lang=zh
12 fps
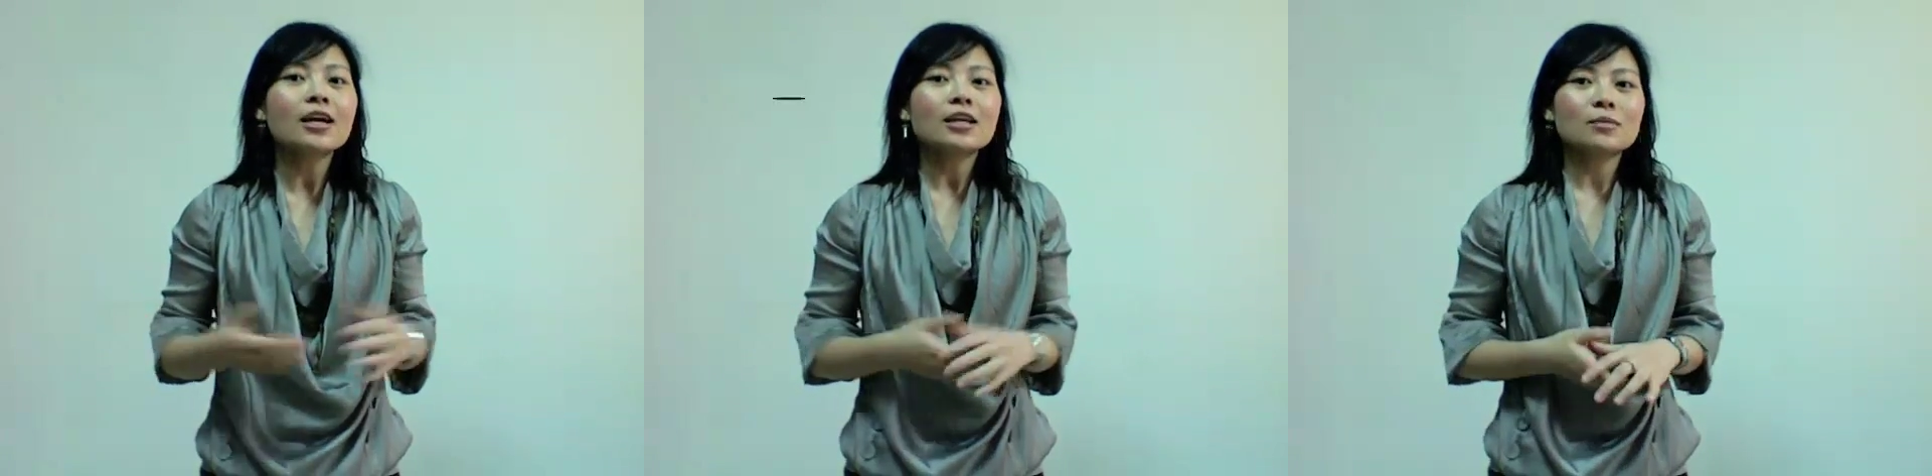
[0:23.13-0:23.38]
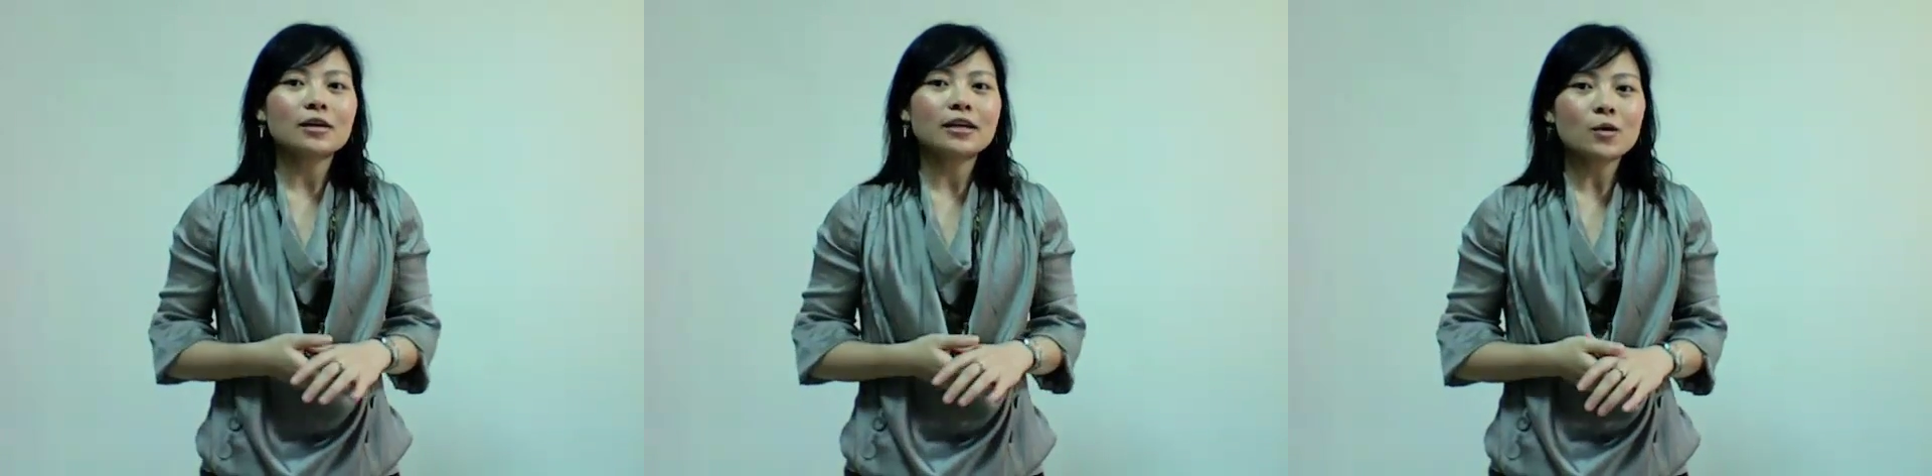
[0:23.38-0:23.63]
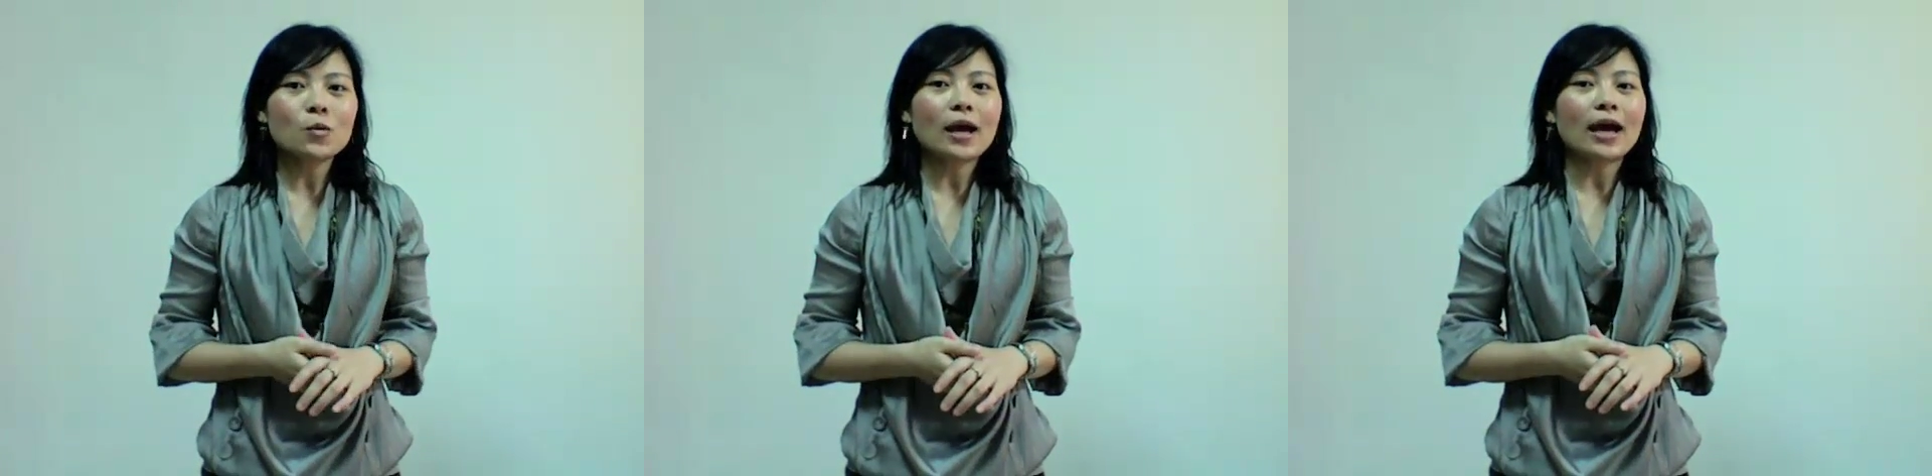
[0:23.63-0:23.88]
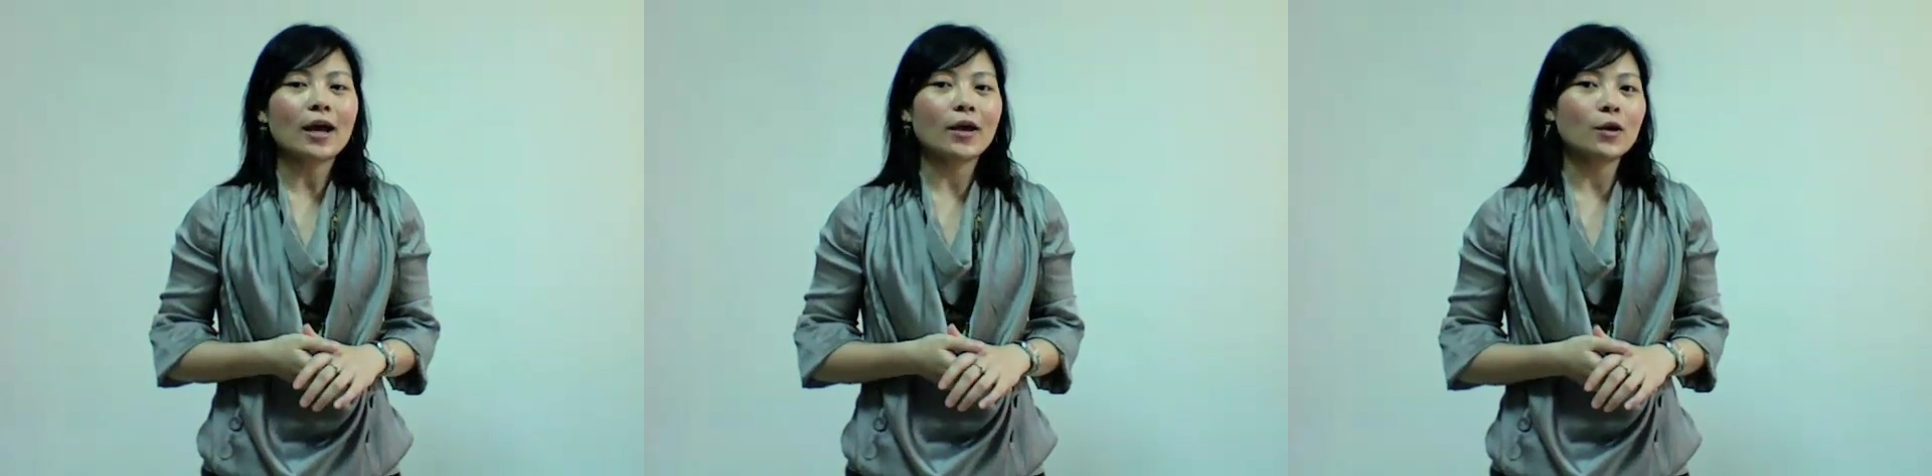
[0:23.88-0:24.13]
那么另外
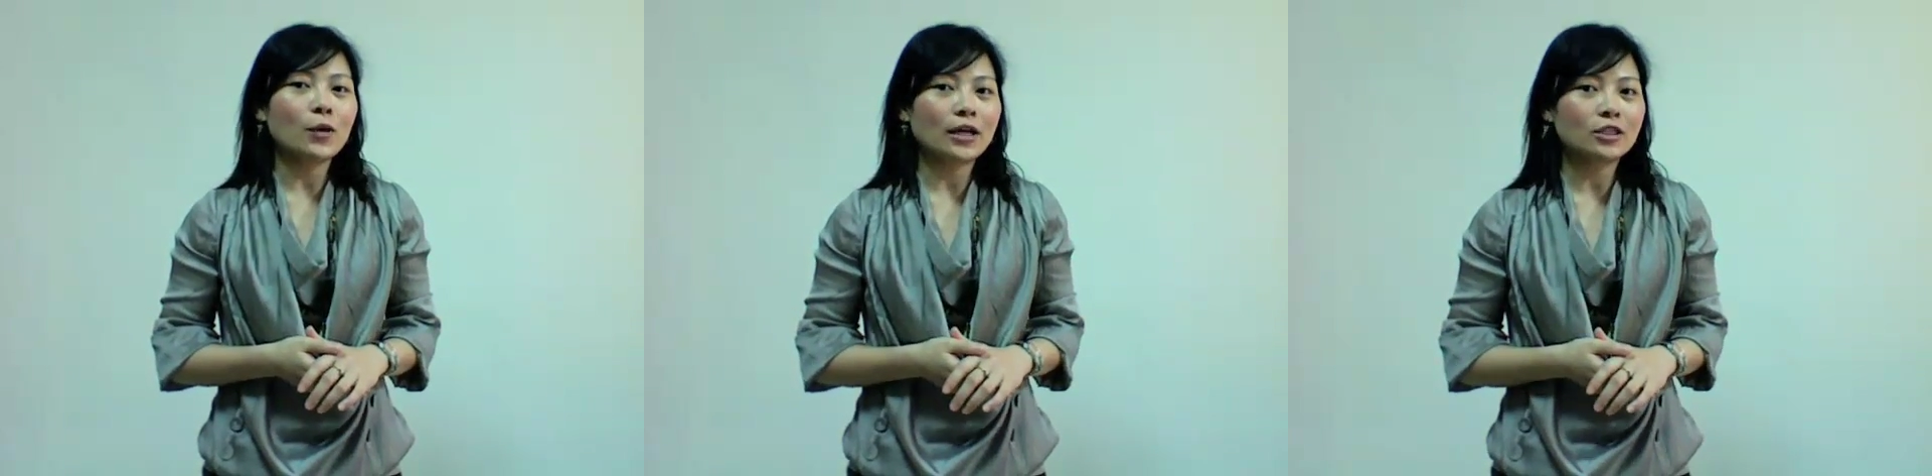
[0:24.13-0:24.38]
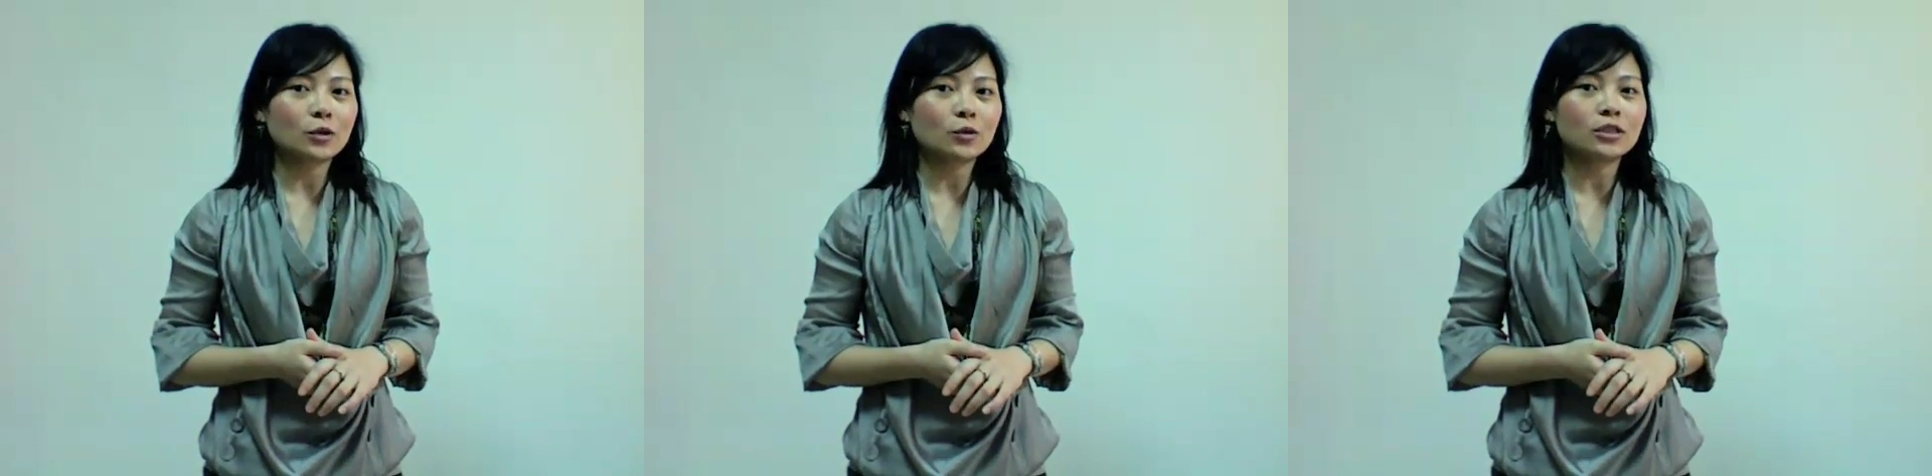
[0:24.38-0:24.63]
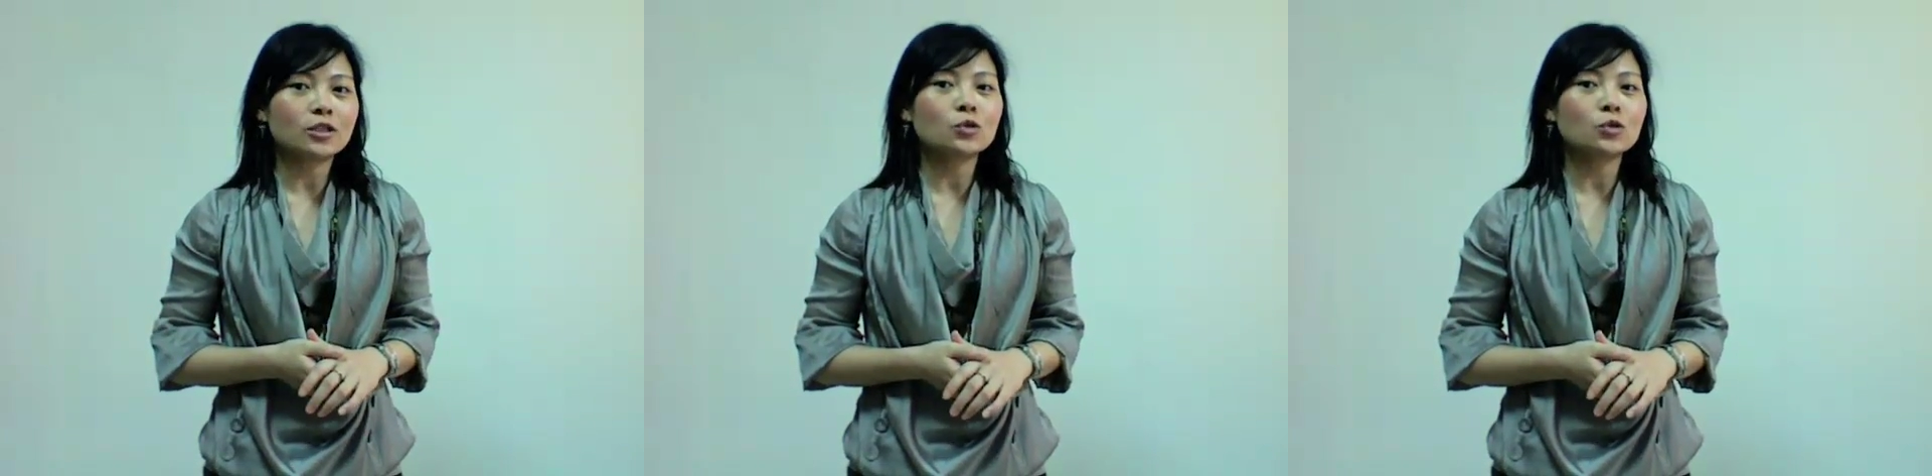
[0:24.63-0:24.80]
还有一款手机，